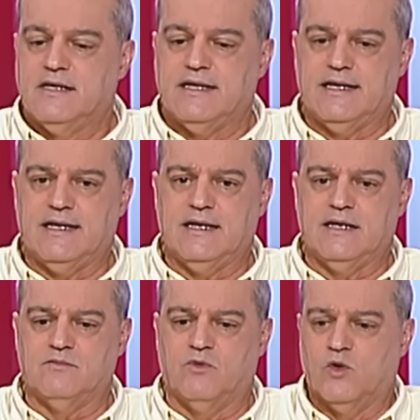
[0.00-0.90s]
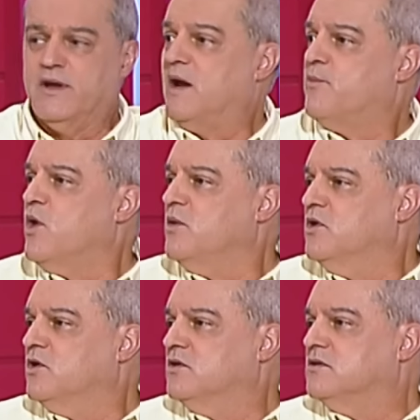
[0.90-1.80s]
eh, volver al
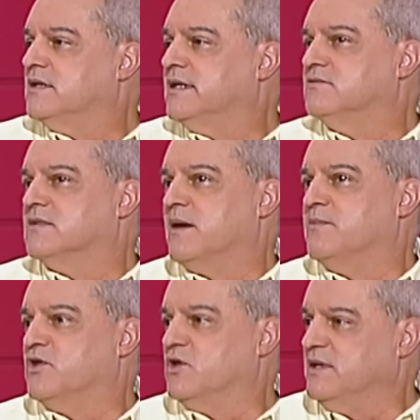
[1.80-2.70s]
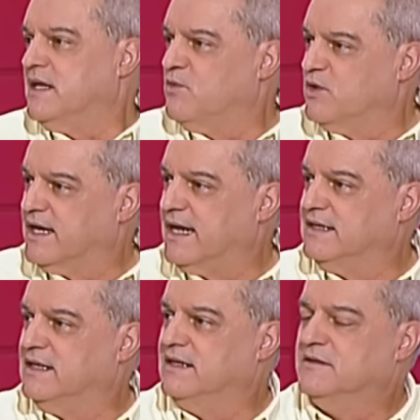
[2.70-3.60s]
pueblo, eh, un cambio de vida muy
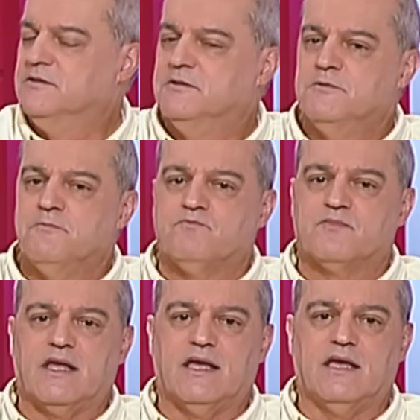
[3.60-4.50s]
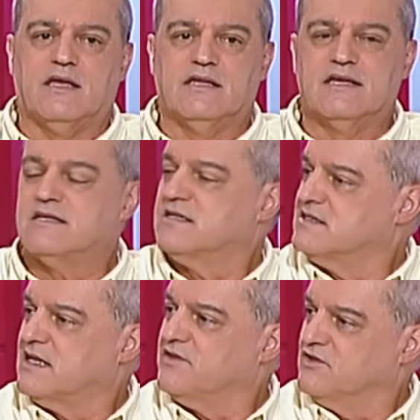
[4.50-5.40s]
grande, eh, y esa
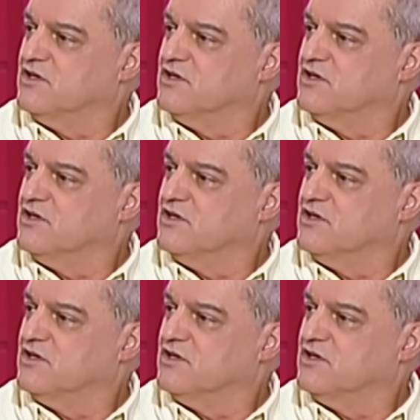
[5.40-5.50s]
sensación de